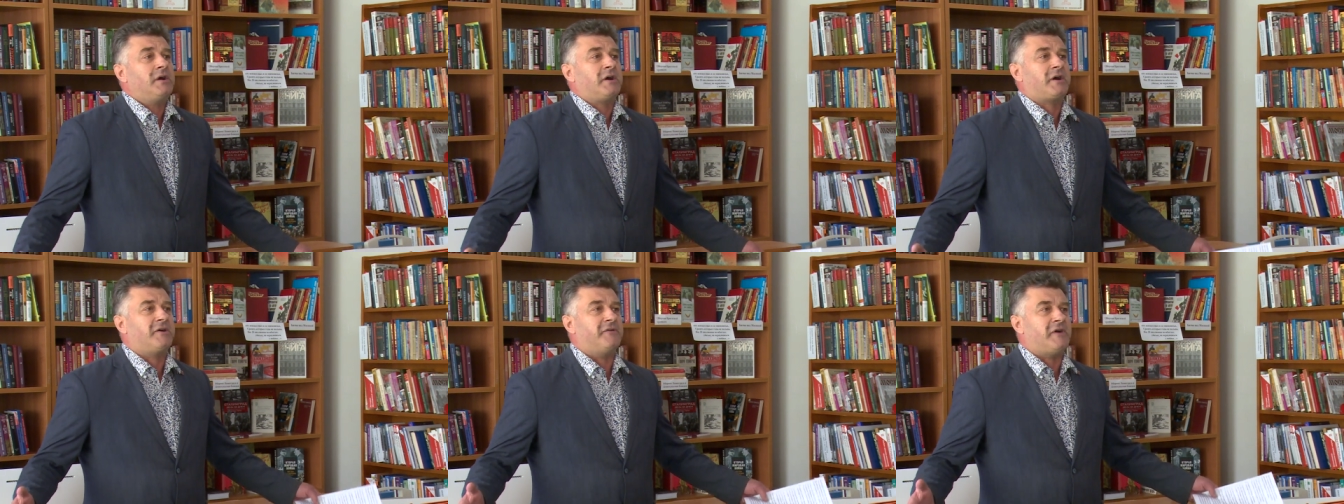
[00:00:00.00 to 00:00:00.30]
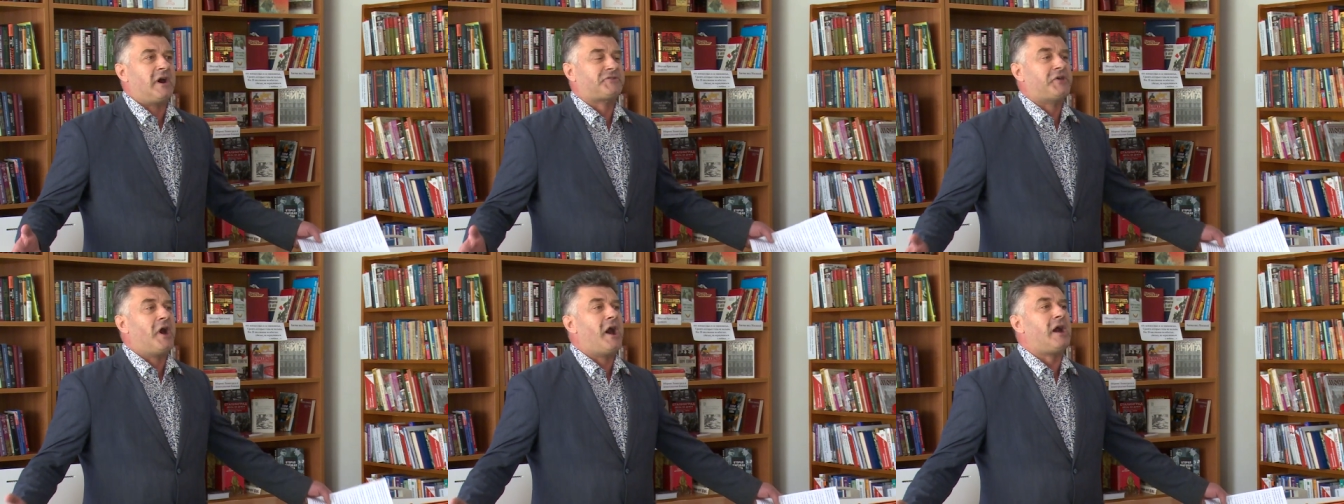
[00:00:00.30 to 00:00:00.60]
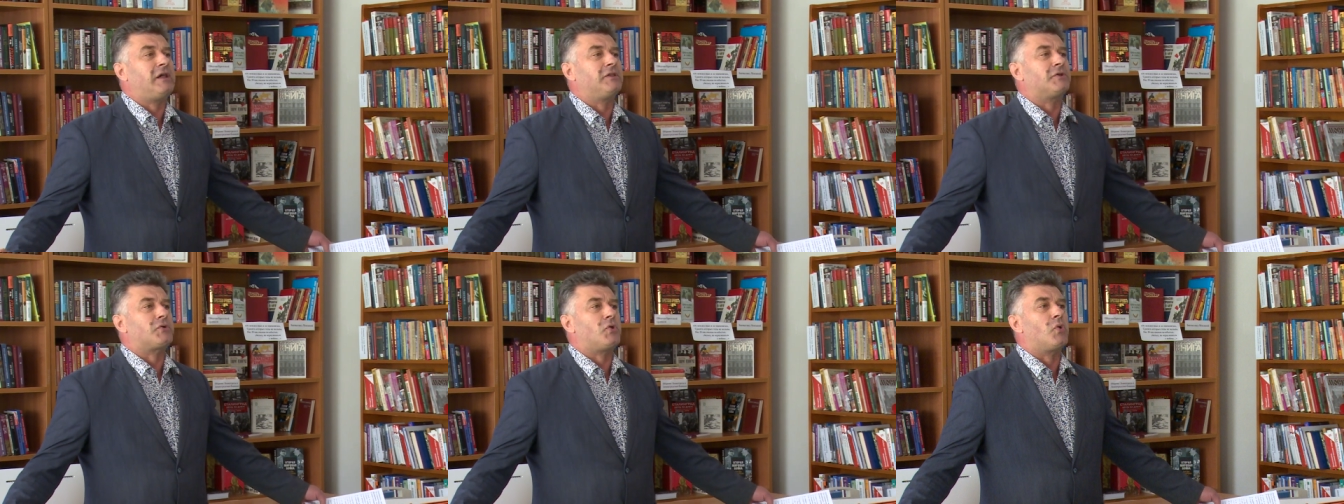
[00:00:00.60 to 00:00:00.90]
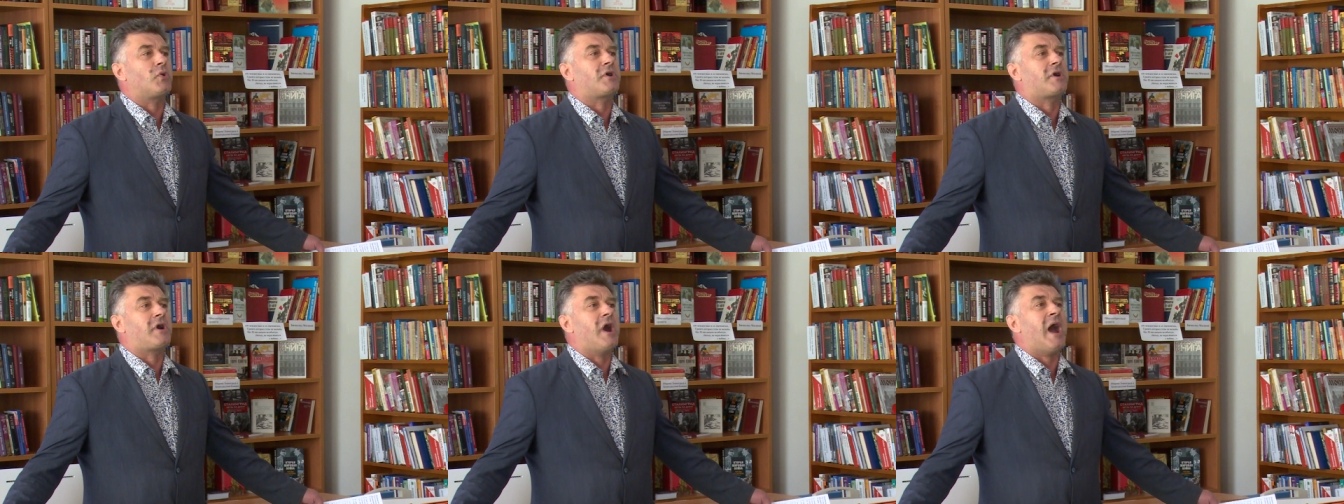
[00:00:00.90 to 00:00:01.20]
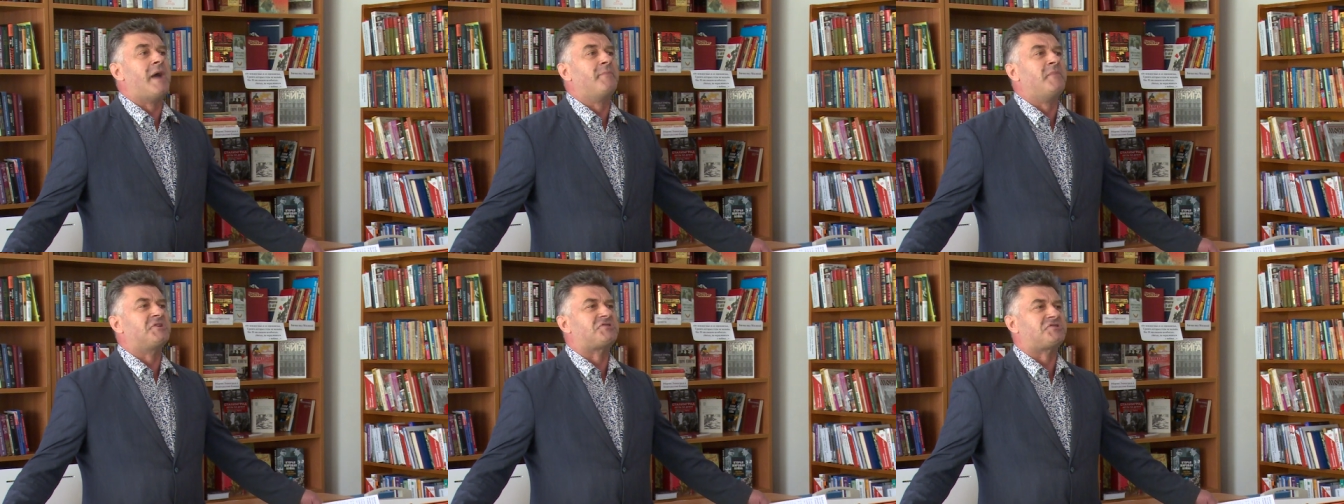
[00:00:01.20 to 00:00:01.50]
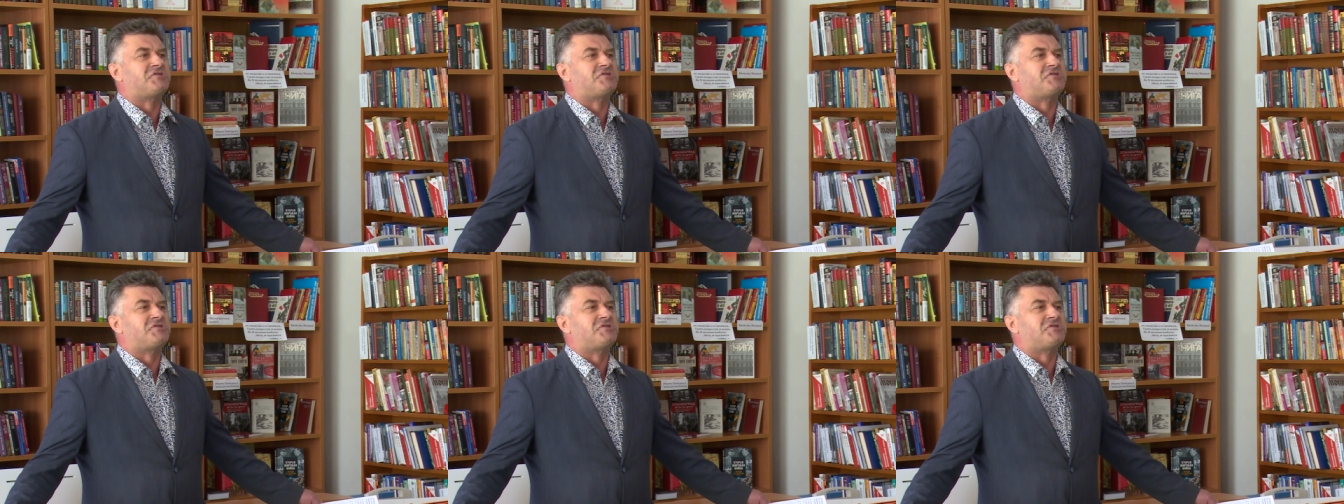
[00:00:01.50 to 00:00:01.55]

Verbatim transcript: Хватал руками